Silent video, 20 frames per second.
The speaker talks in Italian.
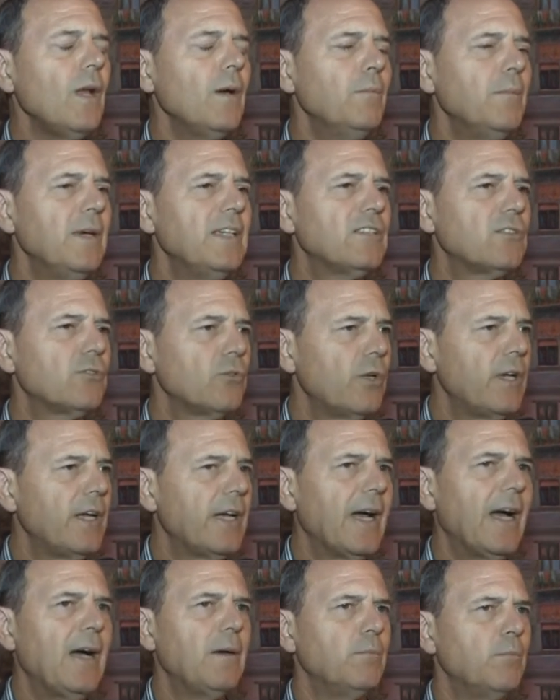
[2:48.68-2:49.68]
messo in
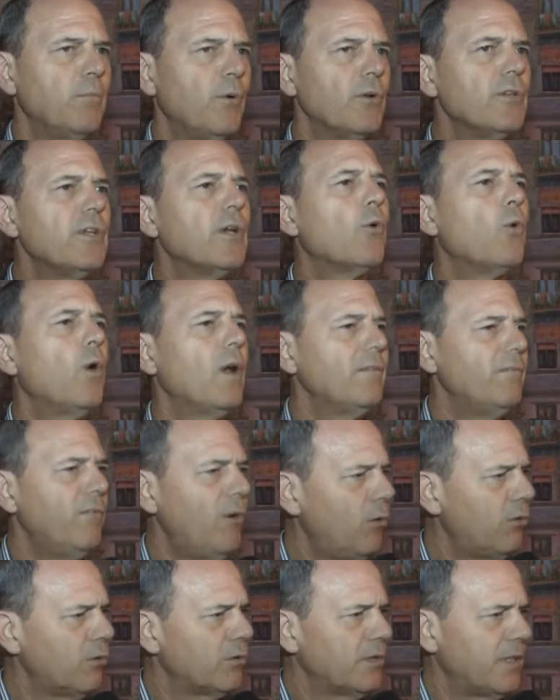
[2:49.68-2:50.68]
campo ogni
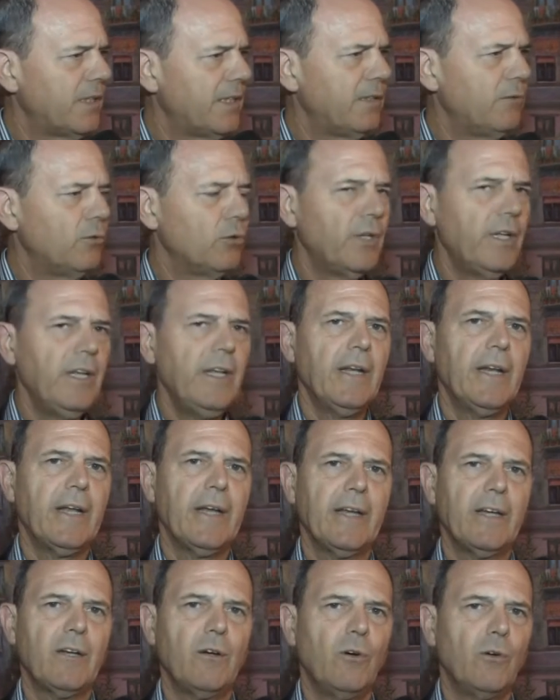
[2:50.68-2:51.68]
qualvolta, devo
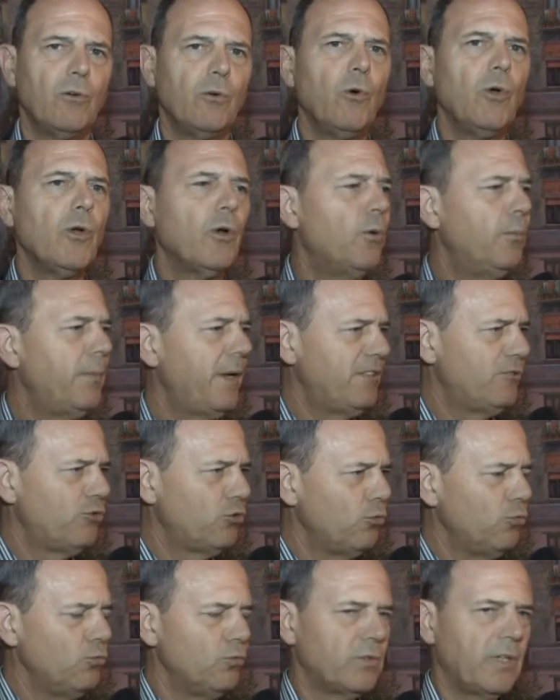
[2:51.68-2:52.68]
dire, ecco, noi come
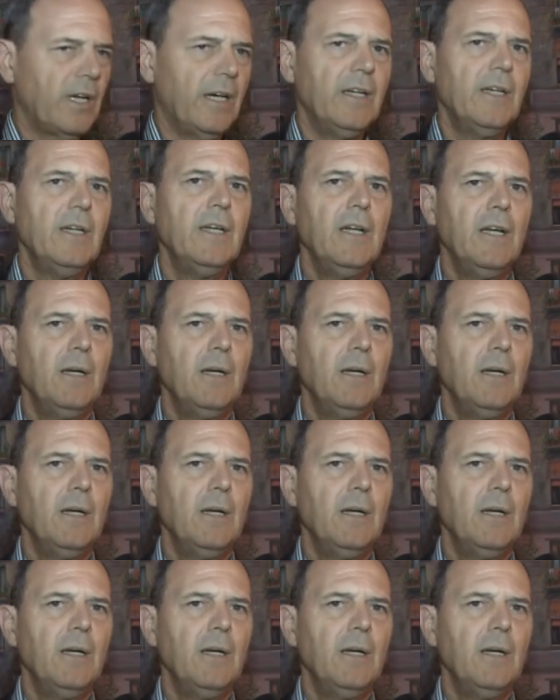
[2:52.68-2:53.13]
giunta,